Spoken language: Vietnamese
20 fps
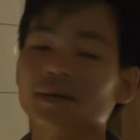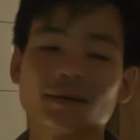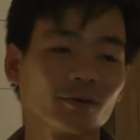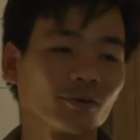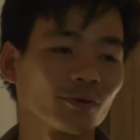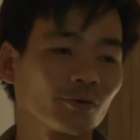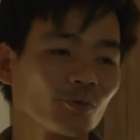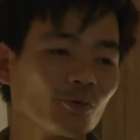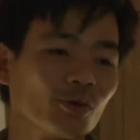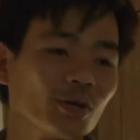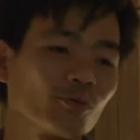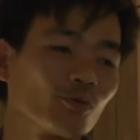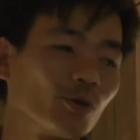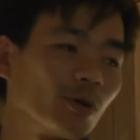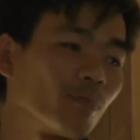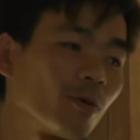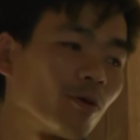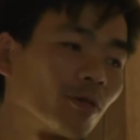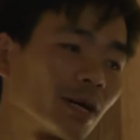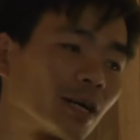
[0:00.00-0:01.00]
Những thay đổi
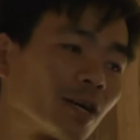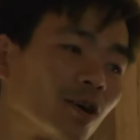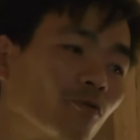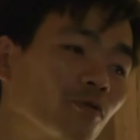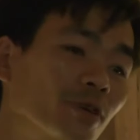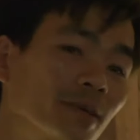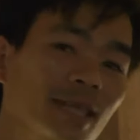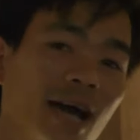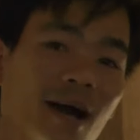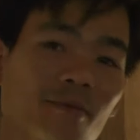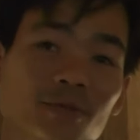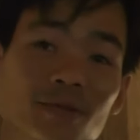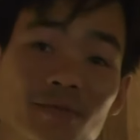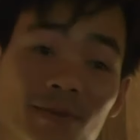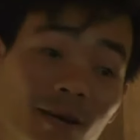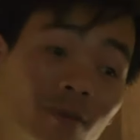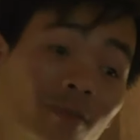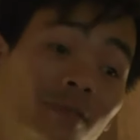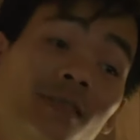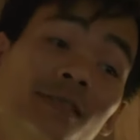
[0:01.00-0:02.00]
tích cực về nhận thức của
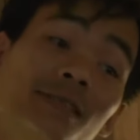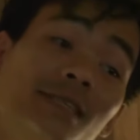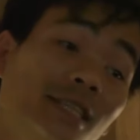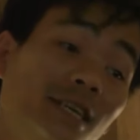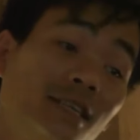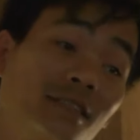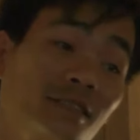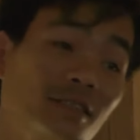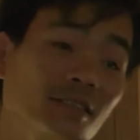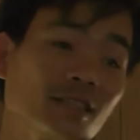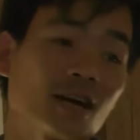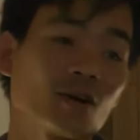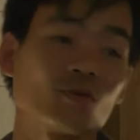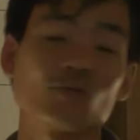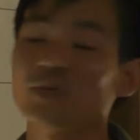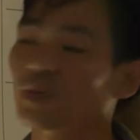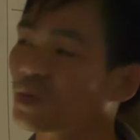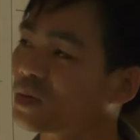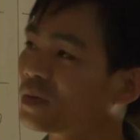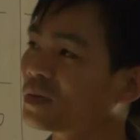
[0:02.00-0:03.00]
người dân cũng là
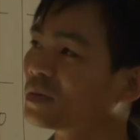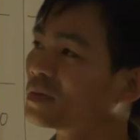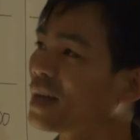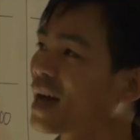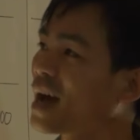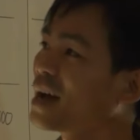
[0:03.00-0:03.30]
cơ sở